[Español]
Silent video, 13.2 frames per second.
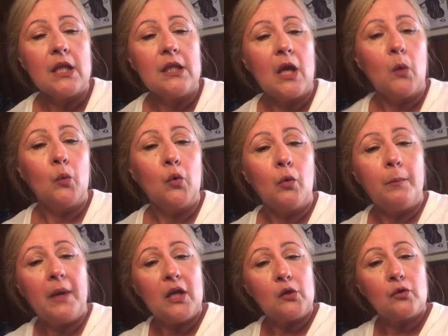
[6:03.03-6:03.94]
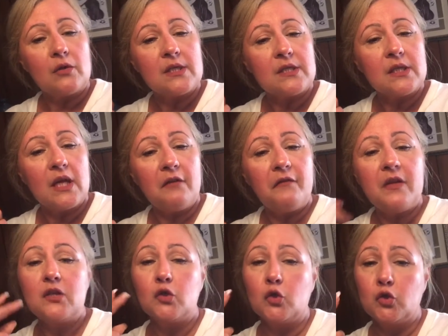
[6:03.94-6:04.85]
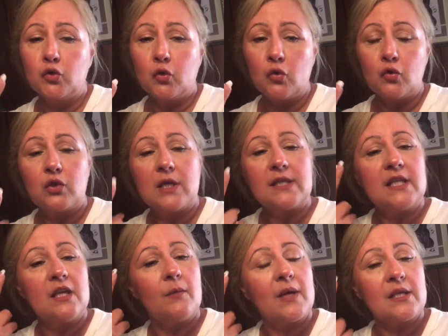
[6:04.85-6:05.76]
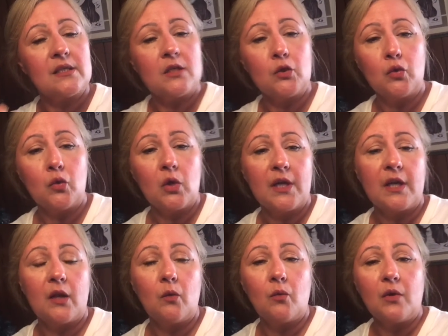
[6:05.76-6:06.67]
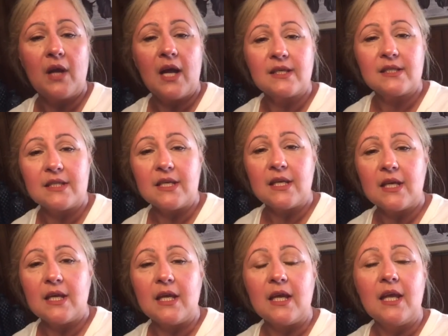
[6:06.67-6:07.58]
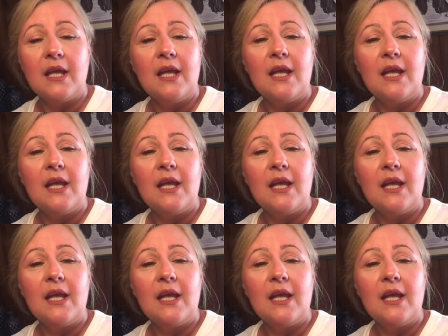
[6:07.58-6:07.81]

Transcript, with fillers: de unos palitos de selfie son dos, así que van a ser dos ganadoras. Así que